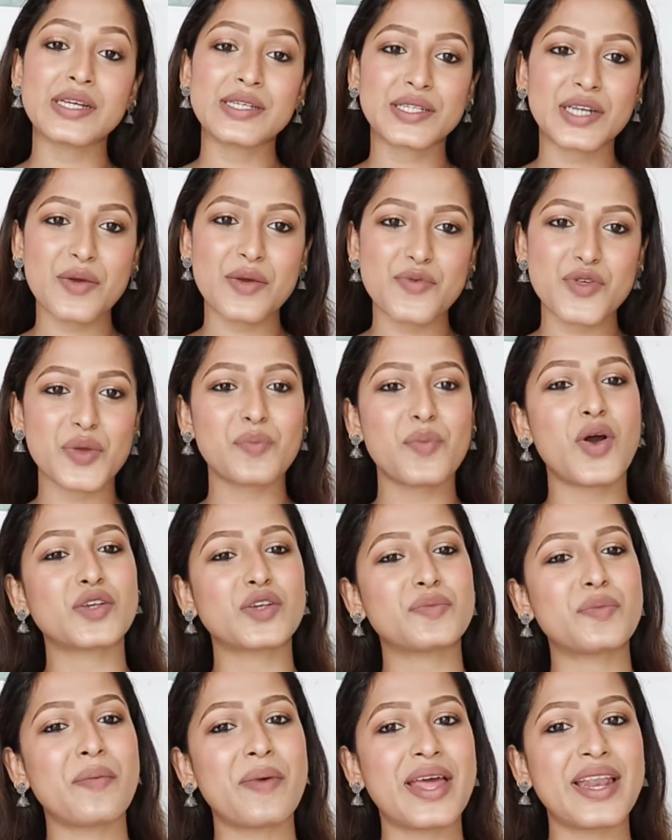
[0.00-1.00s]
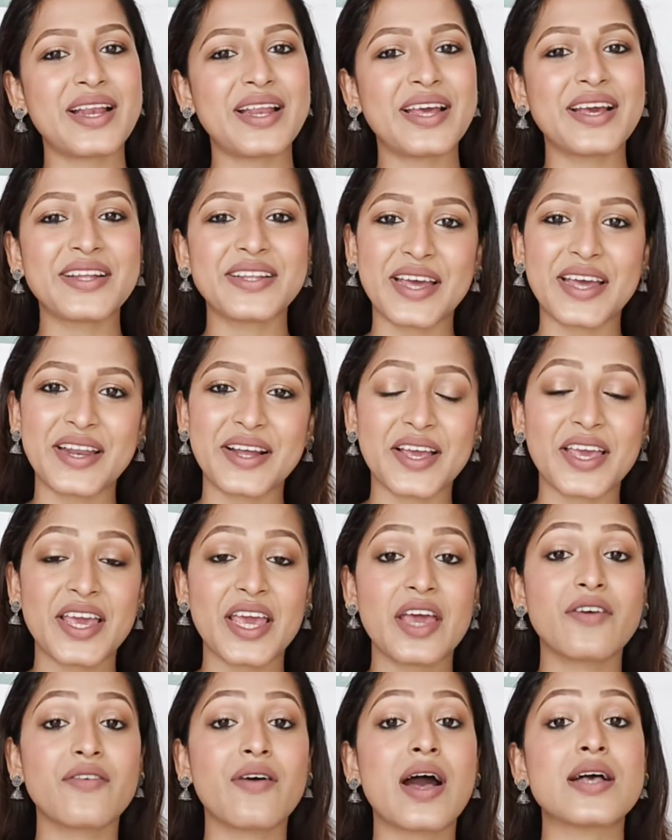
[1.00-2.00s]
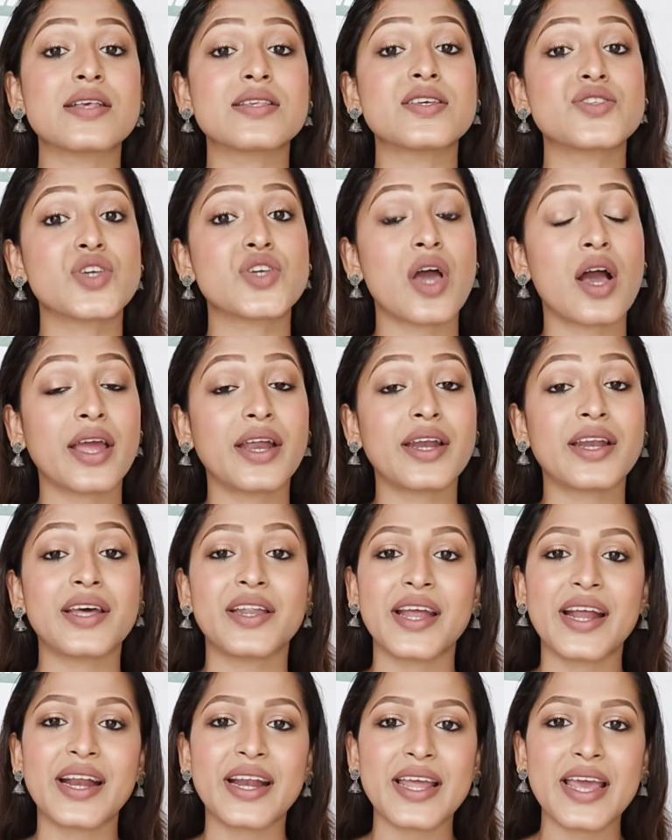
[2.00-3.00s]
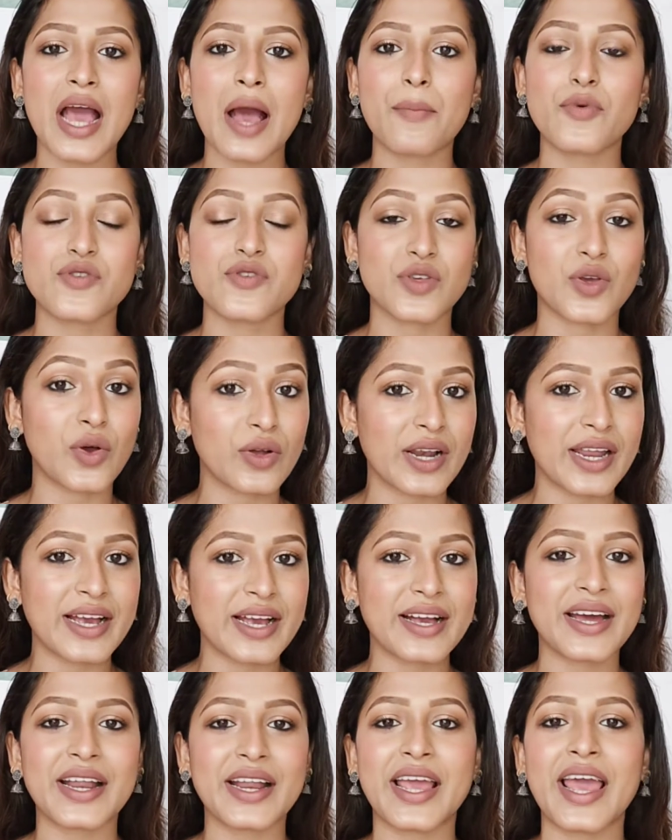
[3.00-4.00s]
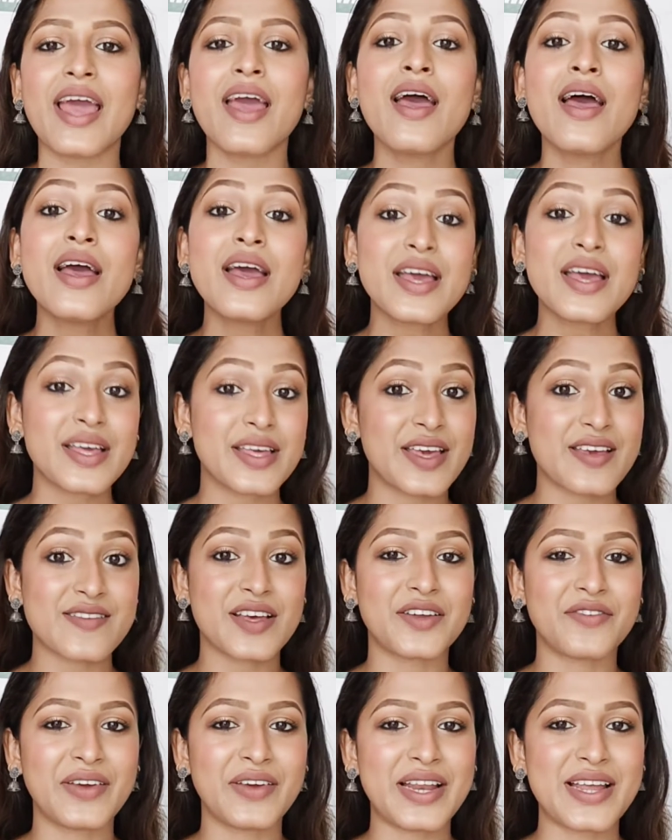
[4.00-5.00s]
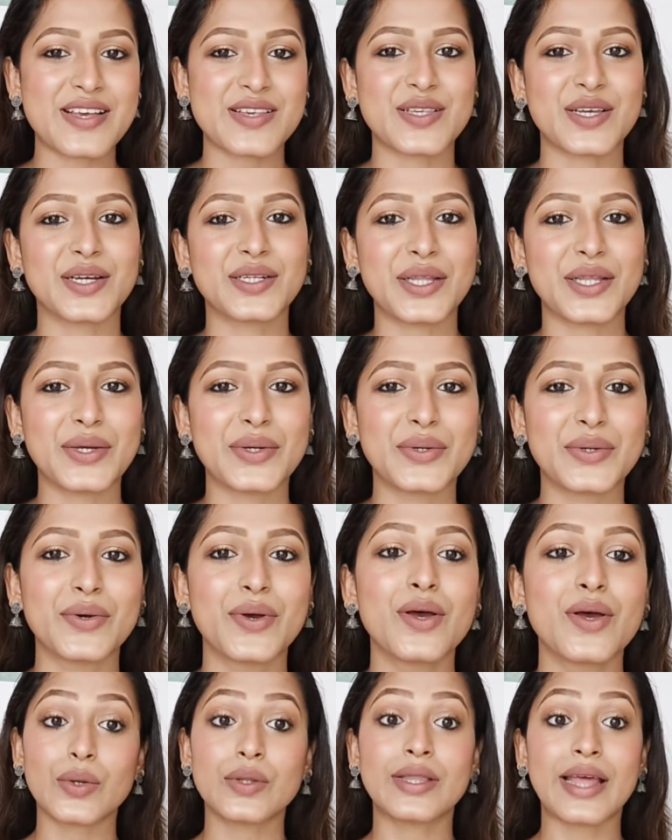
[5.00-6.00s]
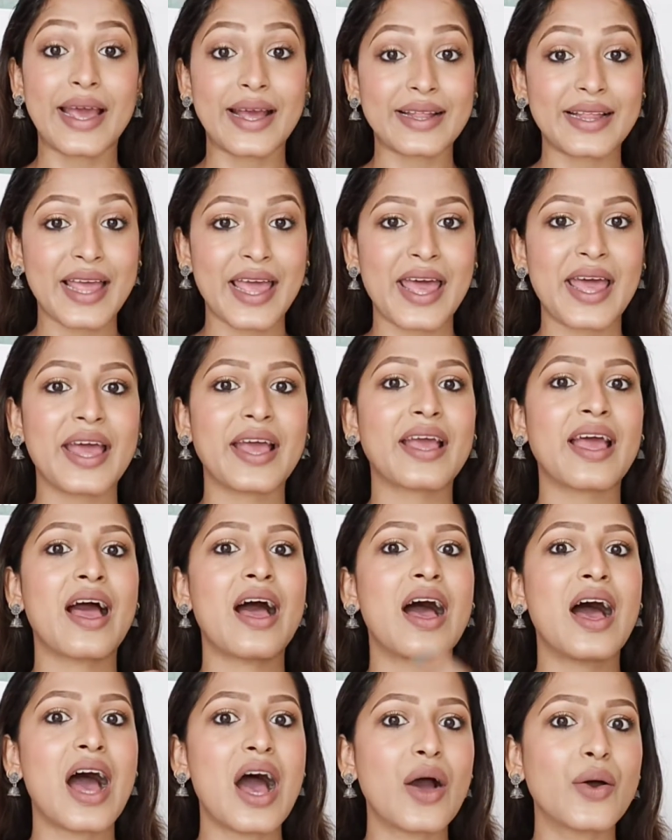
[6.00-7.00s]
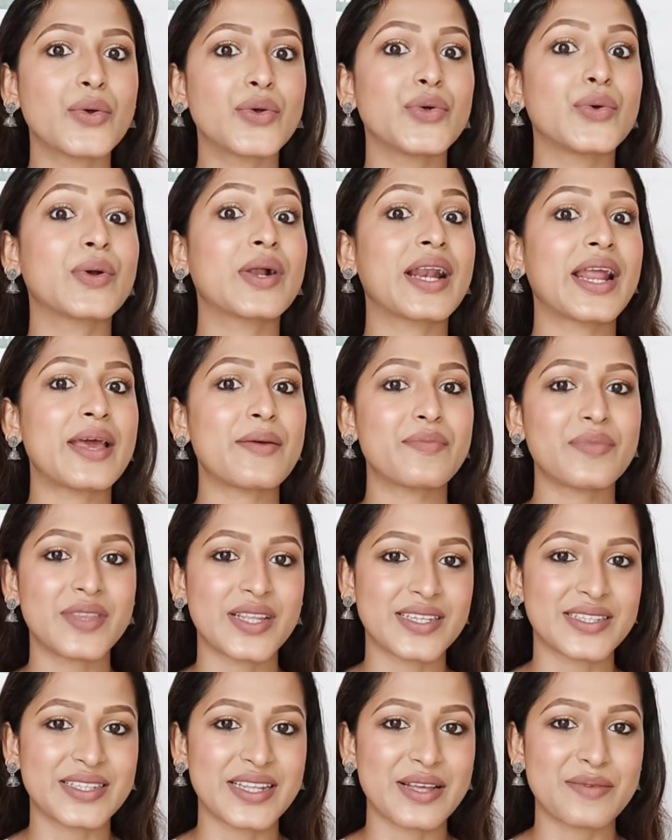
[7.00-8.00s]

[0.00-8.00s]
डिस्क्रिप्शन बॉक्स में मैंने लिंक दे रखी है वहाँ से जाके डायरेक्टली आप उसको क्लिक करके ये सर्वे ले सकते हो तो देखते हैं हाउ टू क्लेम दिस